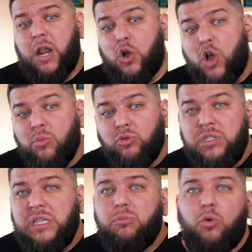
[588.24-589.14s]
Alors comme on
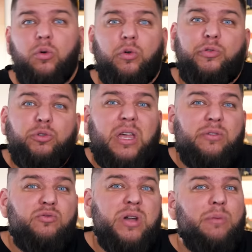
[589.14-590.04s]
dit, bon, faut
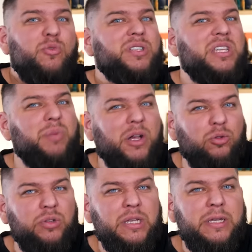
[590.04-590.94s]
avouer à moitié
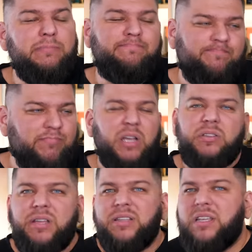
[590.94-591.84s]
pardonner,
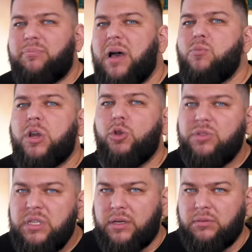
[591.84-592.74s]
ça c'est pas à moi de
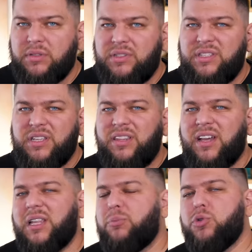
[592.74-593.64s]
le dire. Si
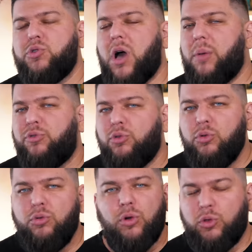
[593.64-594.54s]
c'était un imposteur
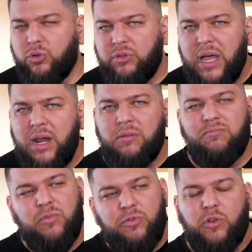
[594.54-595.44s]
absolu euh, total,
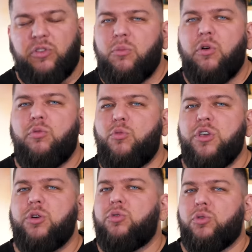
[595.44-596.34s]
forcément vous
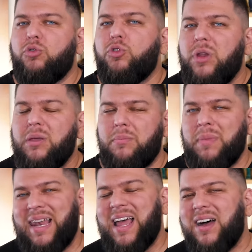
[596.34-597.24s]
m'auriez entendu gueuler.
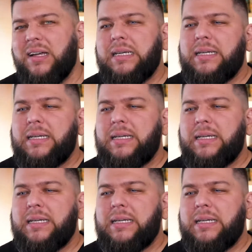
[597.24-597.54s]
Mais là,